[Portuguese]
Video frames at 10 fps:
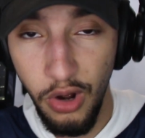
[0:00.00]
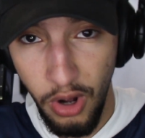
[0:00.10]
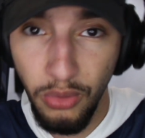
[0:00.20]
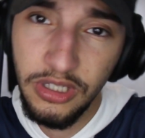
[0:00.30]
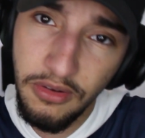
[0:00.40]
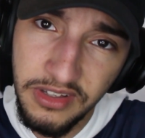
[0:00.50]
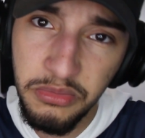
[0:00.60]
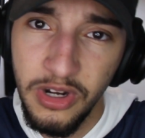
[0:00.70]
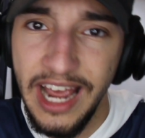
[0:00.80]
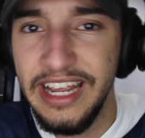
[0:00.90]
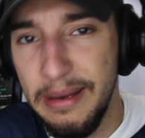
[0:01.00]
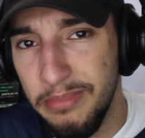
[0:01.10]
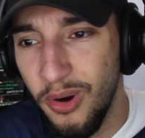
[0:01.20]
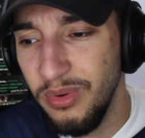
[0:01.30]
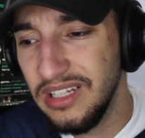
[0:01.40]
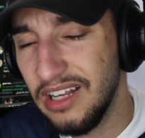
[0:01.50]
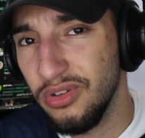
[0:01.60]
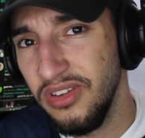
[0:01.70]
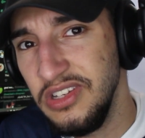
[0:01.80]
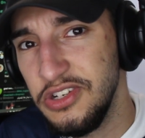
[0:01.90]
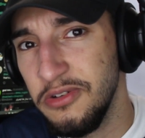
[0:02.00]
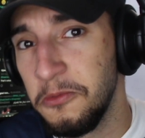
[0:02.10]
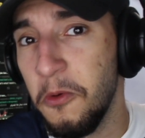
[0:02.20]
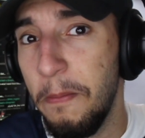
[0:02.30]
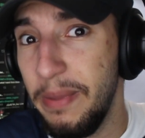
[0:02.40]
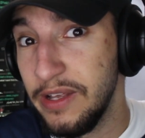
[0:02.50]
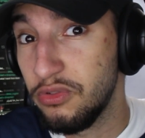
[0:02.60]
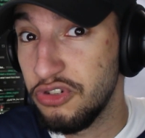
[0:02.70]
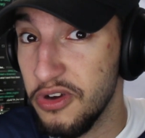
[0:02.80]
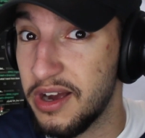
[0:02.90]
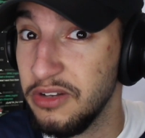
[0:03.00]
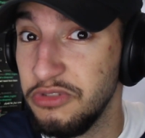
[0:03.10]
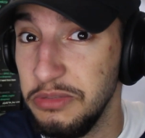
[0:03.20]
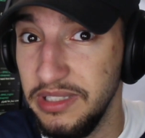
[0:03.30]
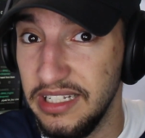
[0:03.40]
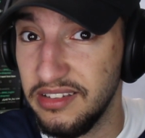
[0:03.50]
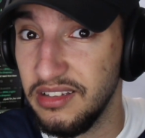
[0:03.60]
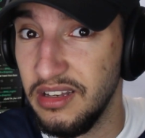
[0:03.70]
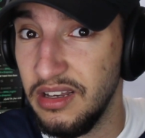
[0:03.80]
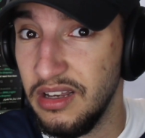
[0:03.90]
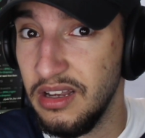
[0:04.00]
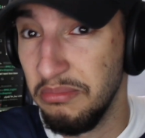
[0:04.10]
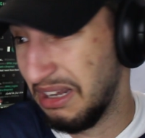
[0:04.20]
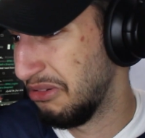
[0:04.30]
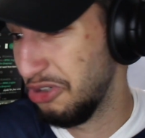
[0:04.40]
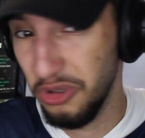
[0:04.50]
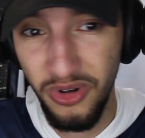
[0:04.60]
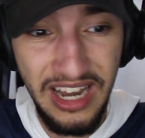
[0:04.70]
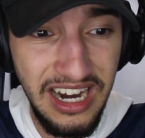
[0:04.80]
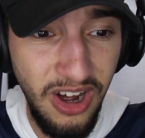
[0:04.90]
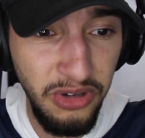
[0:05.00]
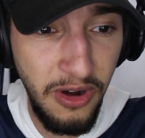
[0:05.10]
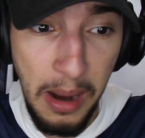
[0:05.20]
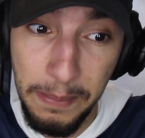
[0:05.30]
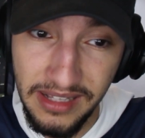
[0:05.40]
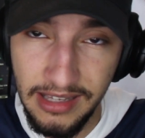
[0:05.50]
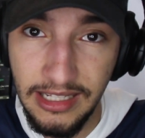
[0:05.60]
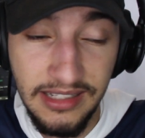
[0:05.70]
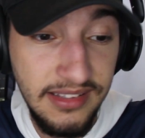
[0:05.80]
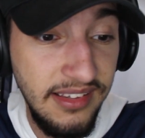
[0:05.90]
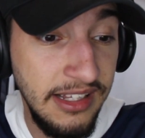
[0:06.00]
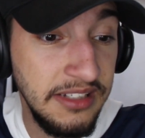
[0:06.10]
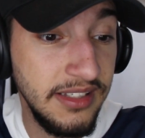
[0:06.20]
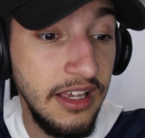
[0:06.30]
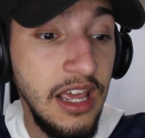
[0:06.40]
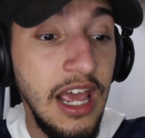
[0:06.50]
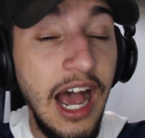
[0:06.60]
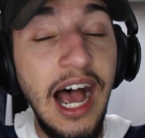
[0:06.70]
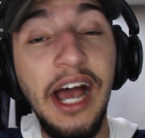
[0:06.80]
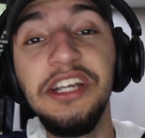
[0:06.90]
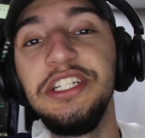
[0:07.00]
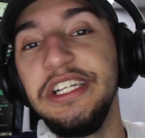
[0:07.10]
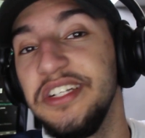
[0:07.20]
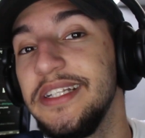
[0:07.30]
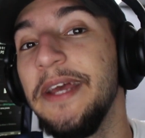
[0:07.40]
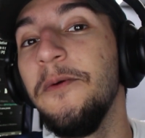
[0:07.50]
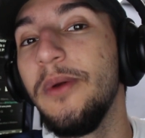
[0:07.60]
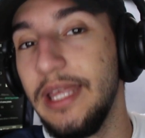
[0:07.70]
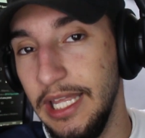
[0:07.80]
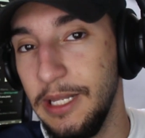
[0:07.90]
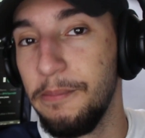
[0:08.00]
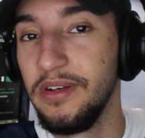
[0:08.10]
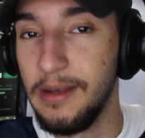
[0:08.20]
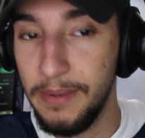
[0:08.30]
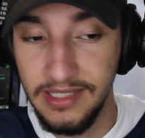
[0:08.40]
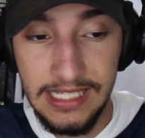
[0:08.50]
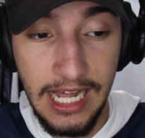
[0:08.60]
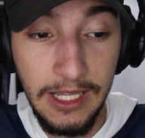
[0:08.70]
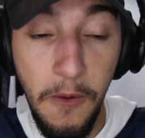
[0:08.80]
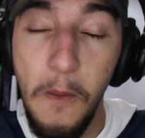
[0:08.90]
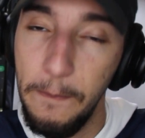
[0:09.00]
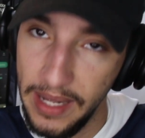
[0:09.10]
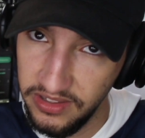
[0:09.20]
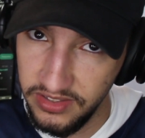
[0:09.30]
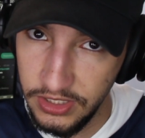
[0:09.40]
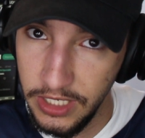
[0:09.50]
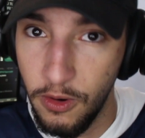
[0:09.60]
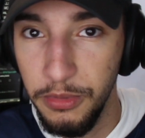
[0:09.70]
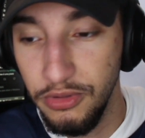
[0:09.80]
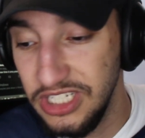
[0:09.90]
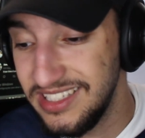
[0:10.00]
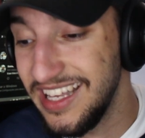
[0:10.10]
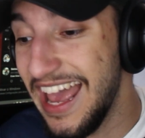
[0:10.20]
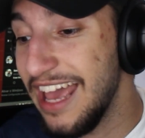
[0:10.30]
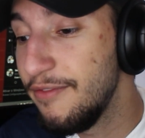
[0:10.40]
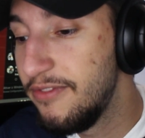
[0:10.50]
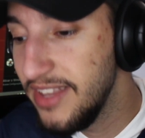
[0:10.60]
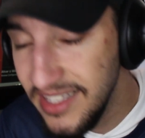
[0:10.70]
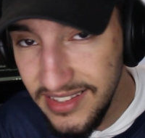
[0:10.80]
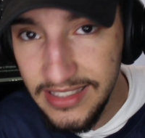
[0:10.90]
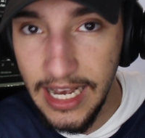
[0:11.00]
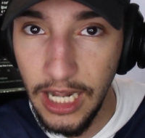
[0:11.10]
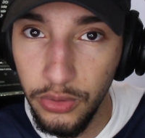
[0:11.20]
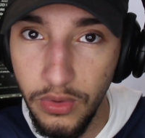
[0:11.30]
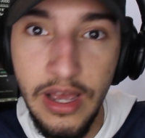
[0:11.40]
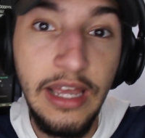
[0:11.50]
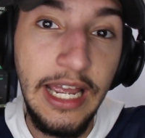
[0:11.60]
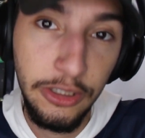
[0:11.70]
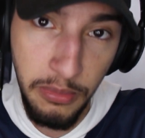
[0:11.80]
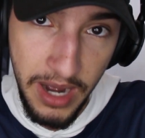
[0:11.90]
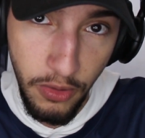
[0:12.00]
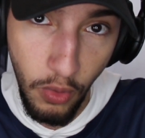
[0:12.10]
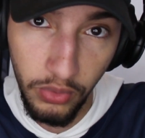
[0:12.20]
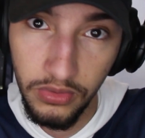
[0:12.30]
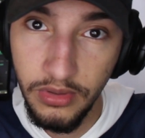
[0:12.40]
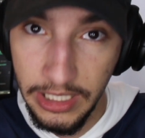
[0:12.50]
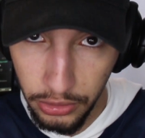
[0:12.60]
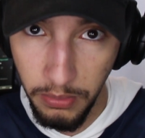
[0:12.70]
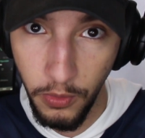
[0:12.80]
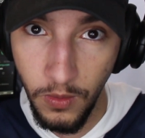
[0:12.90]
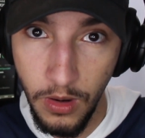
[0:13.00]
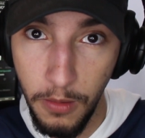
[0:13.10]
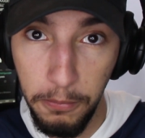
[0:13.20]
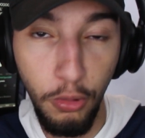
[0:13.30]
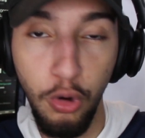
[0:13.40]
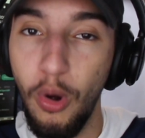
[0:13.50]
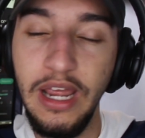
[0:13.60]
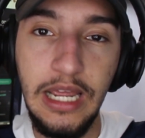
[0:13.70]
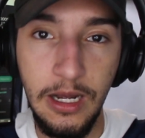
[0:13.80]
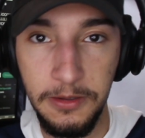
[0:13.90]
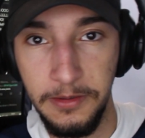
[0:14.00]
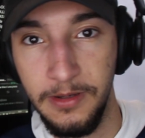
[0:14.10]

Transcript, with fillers: Ou talvez o moleque é bom e tá só sentindo o peso de jogar num time desse. Mas não jogou legal, não, apesar da assistência. A gente tem o que depois, rapaziada? O PSG, como eu disse, é viciado em tomar gols. E tomou pro Lorient.